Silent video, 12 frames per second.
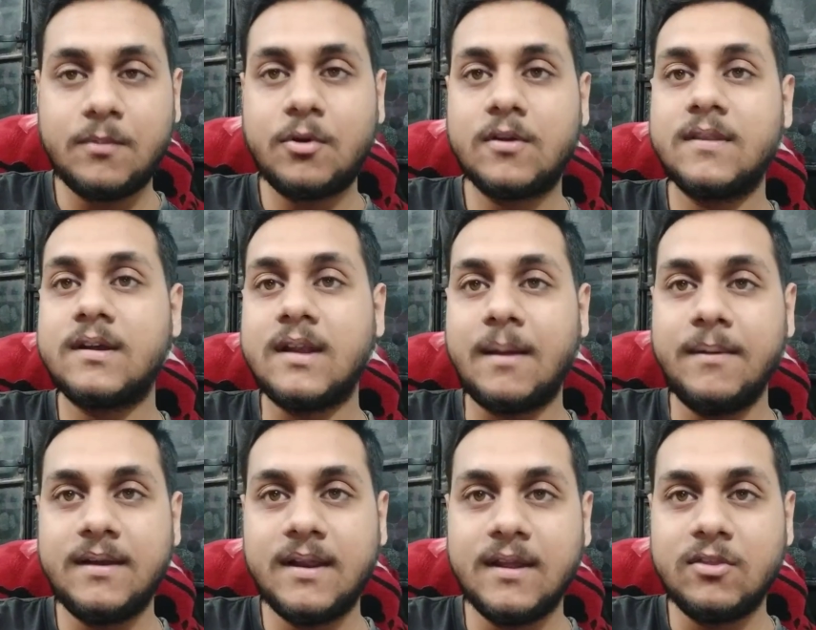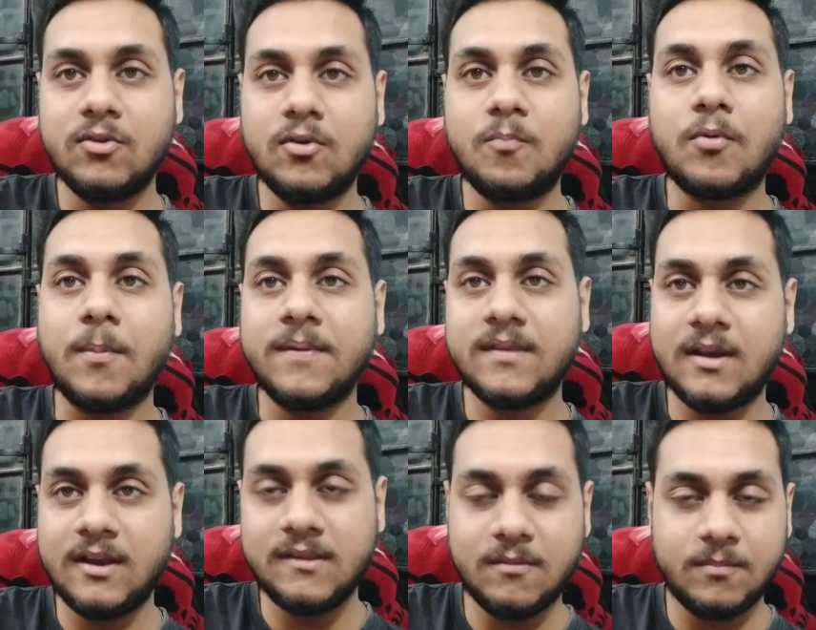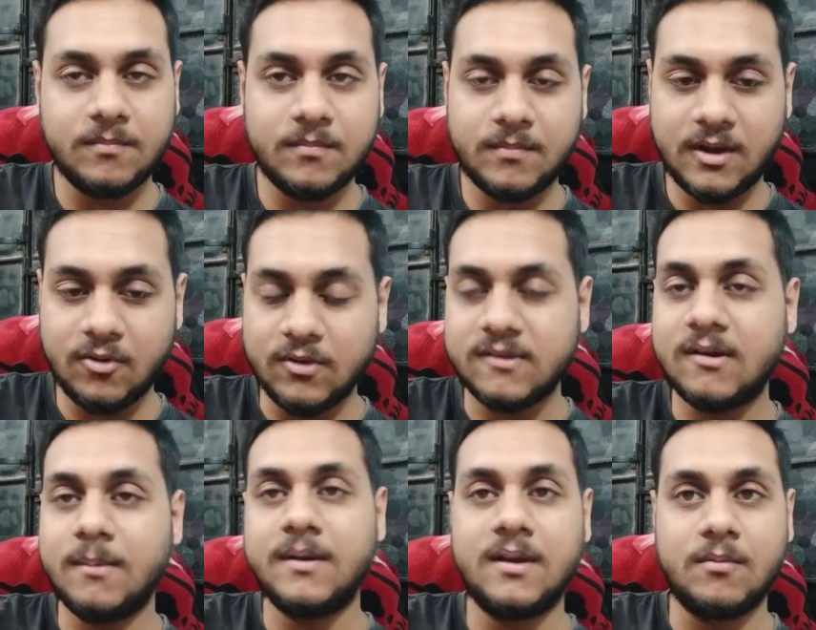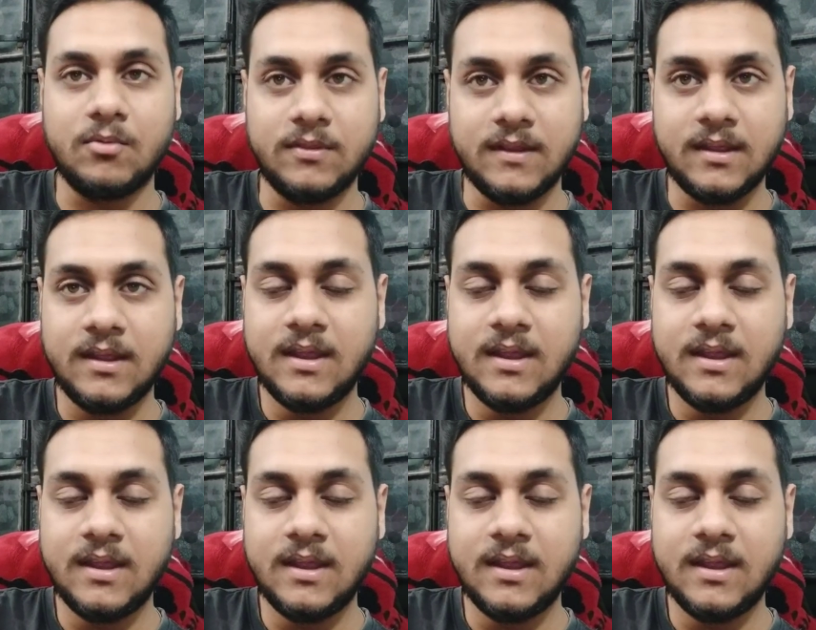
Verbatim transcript: বড় কথা ডাবিংটা কিন্তু খুব প্রফেশনালিজম মানে রয়েছে ডাবিংটার মধ্যে